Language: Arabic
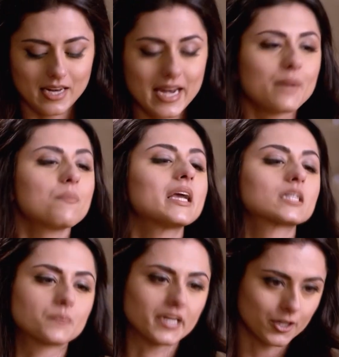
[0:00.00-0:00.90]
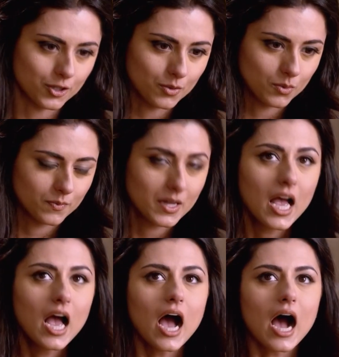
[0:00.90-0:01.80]
خليني اشرح لك هي شو
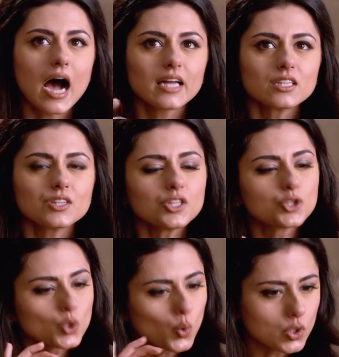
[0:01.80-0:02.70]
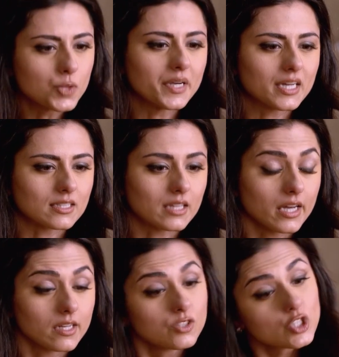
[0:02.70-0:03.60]
كل شي بيعمله أديتيا
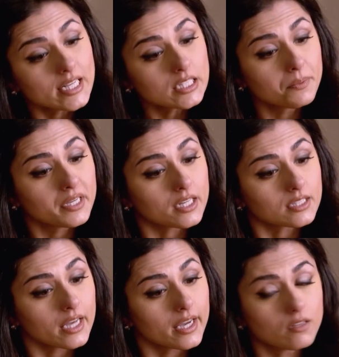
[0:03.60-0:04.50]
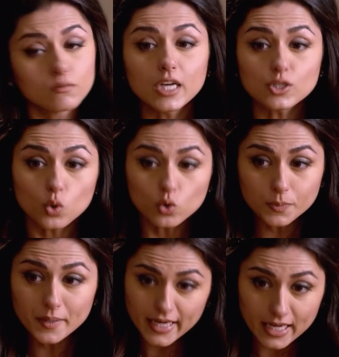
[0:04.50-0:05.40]
بحياته وكل شي ما بيعمله
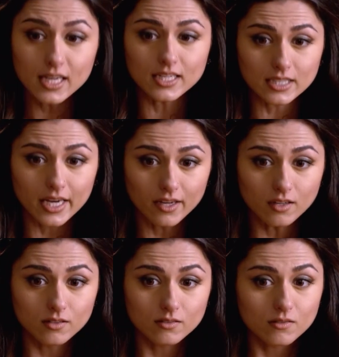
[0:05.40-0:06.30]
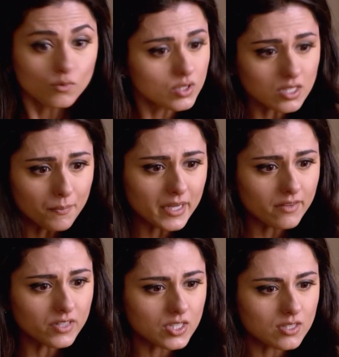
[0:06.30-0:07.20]
وحتى اللي بيفكر يعمله بيكون
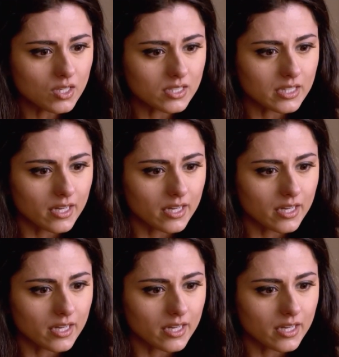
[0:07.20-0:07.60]
بسببي أنا